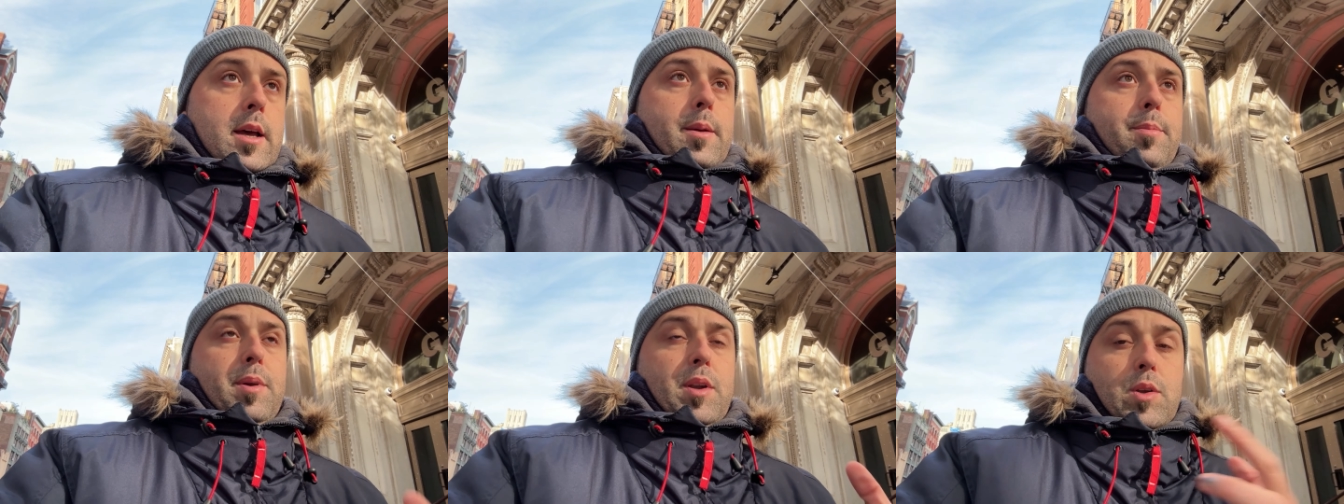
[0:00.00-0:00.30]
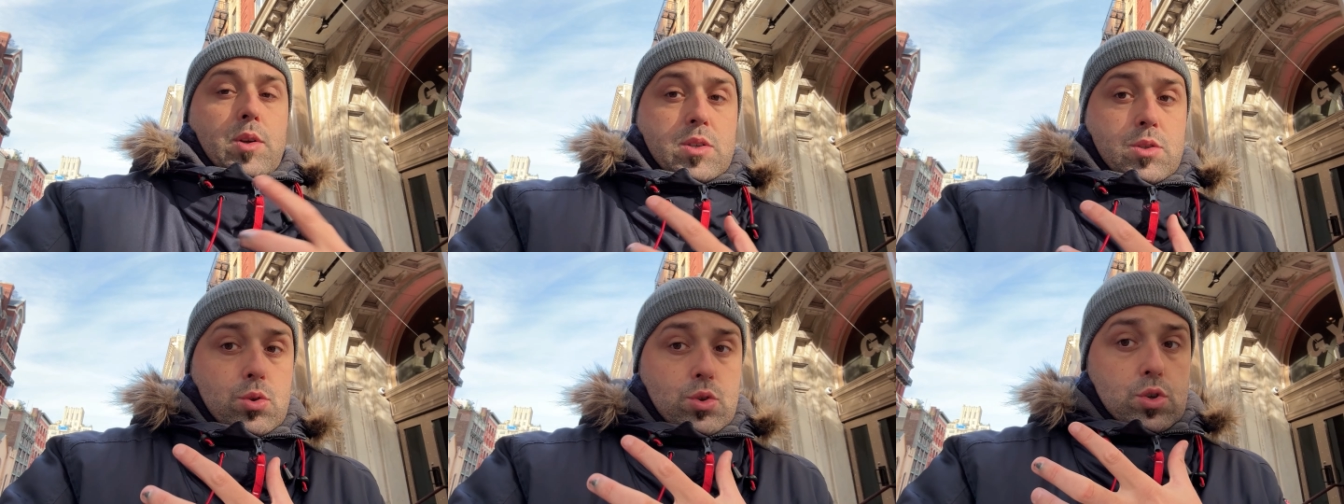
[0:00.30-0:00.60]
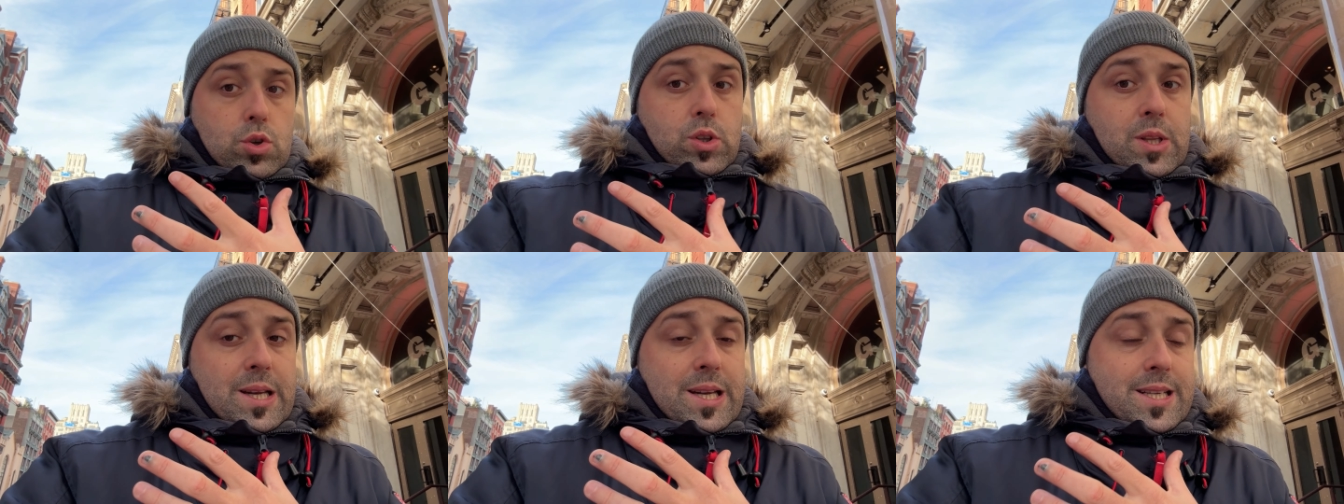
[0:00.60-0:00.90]
Pero estos
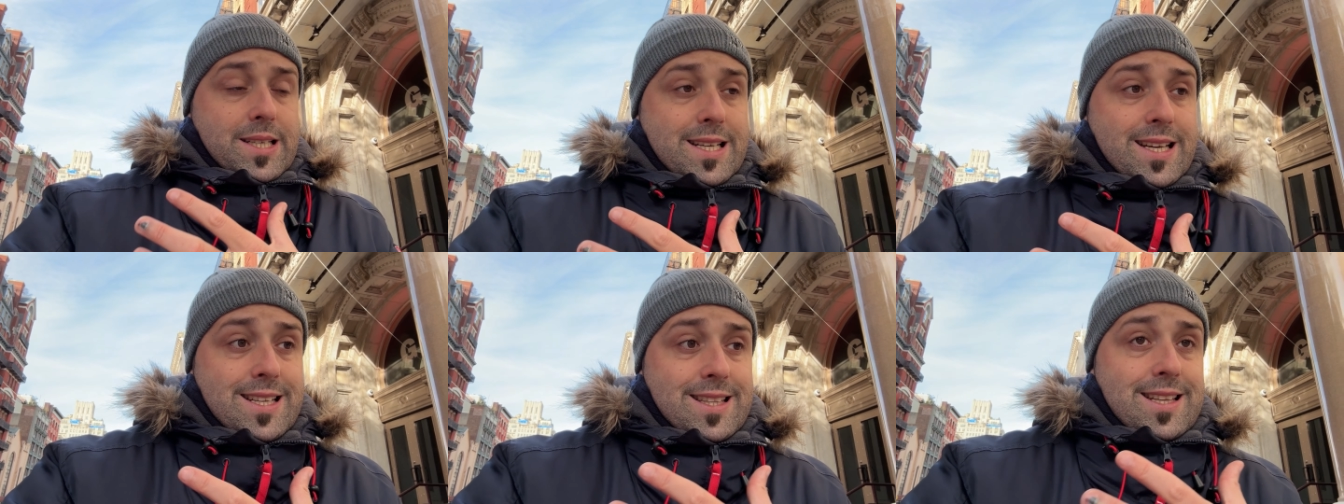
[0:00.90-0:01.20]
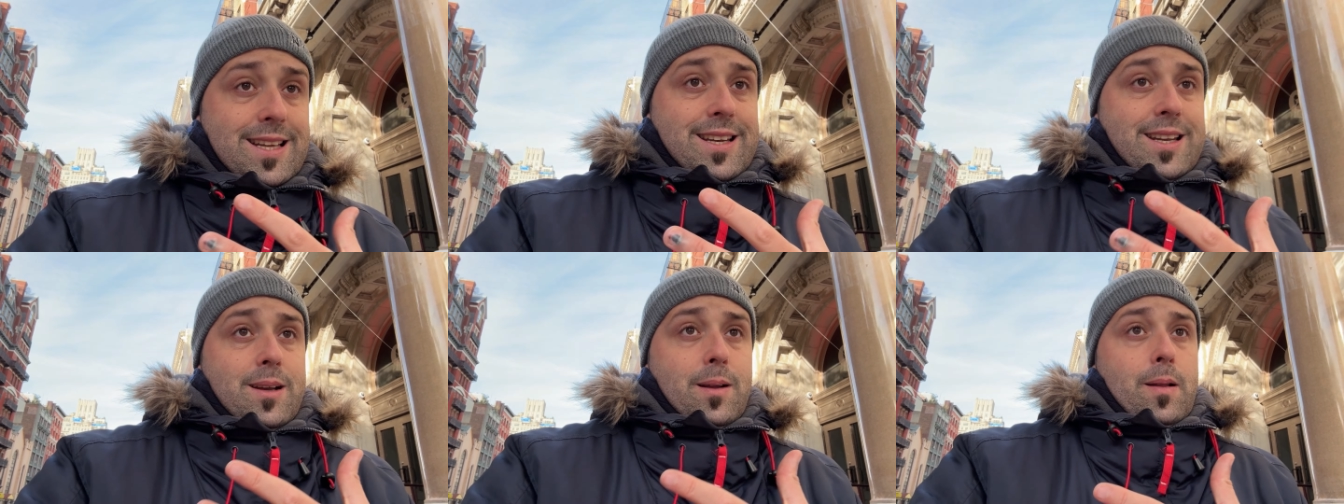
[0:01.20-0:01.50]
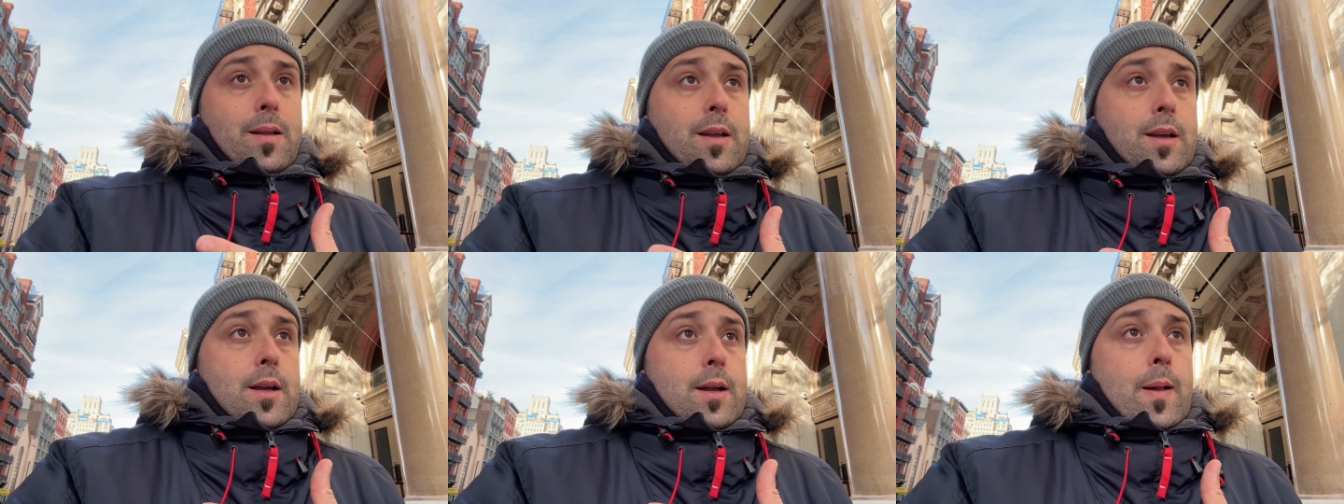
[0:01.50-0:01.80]
hoteles ya tienen,
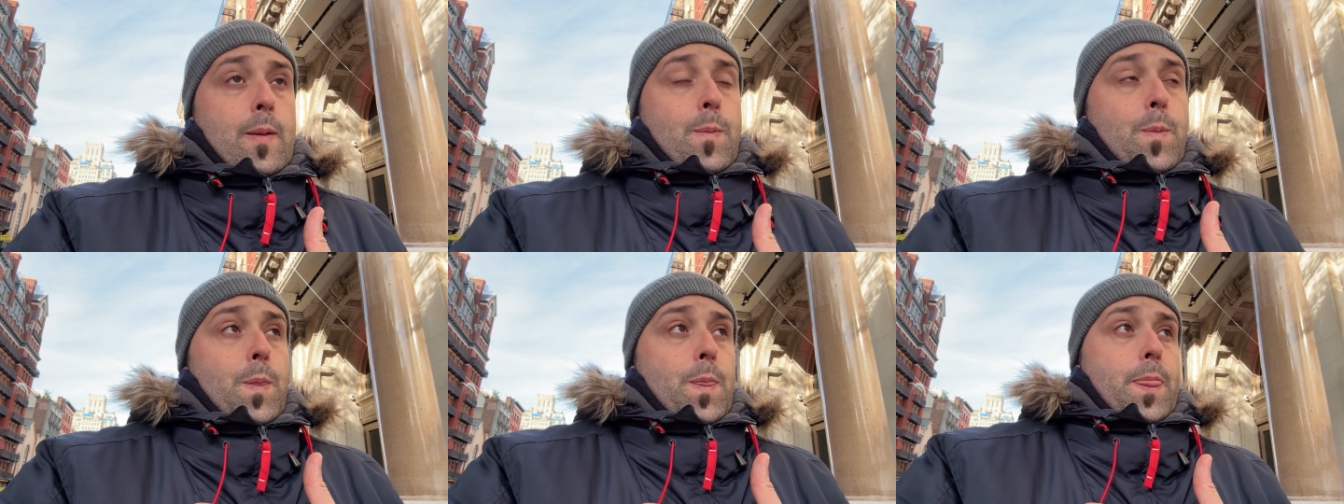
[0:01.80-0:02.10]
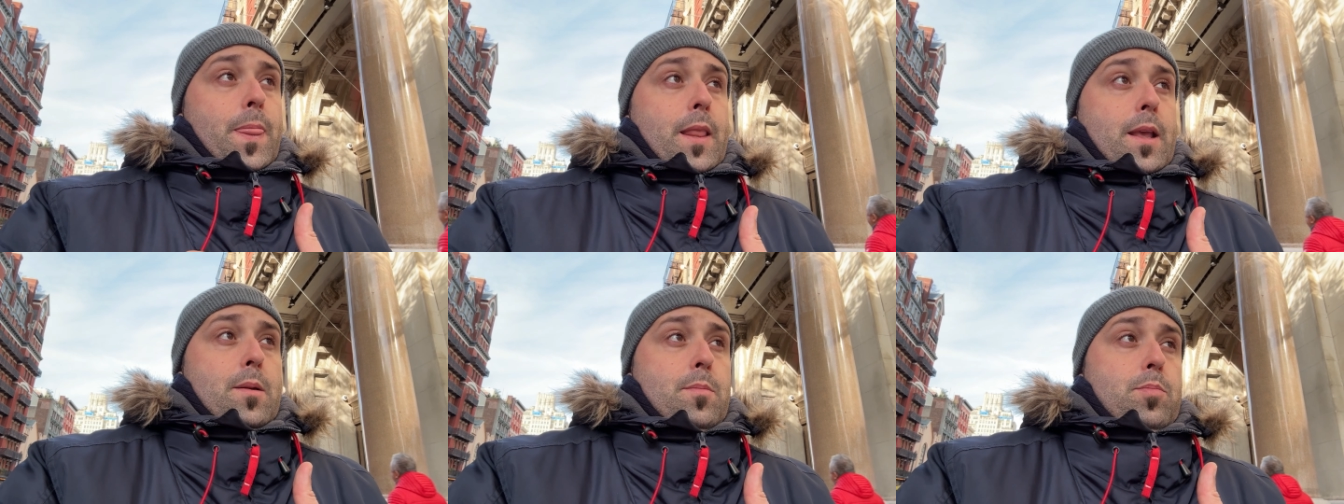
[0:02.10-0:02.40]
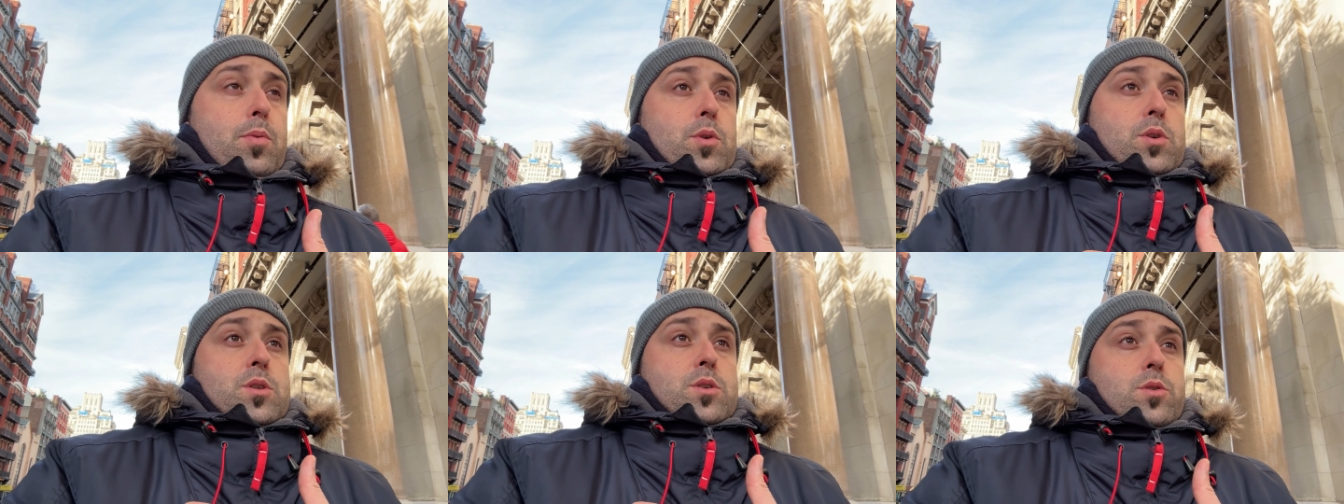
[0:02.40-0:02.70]

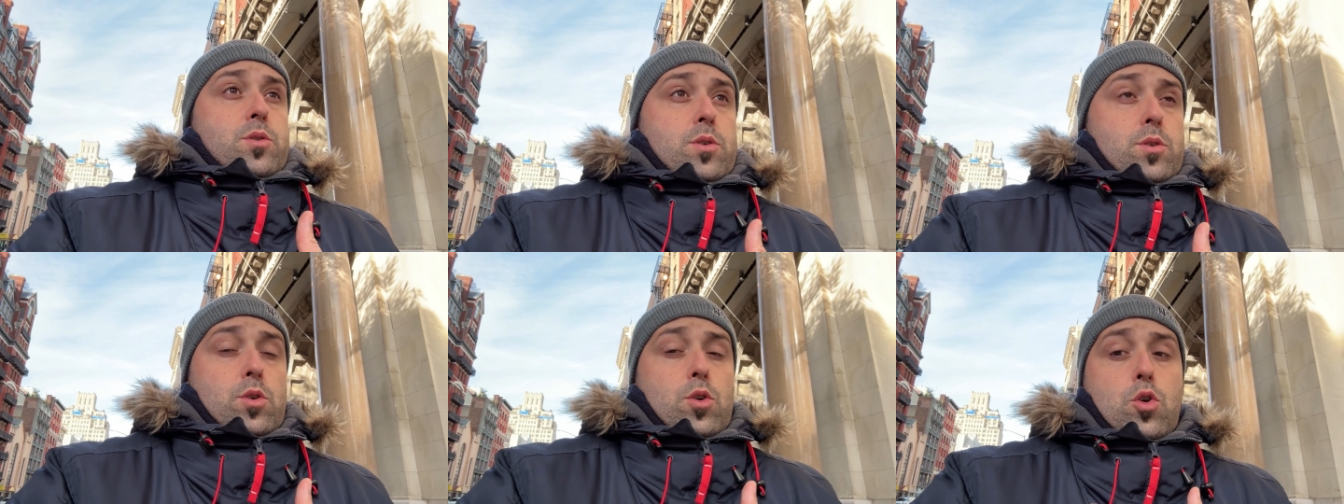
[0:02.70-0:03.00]
pues,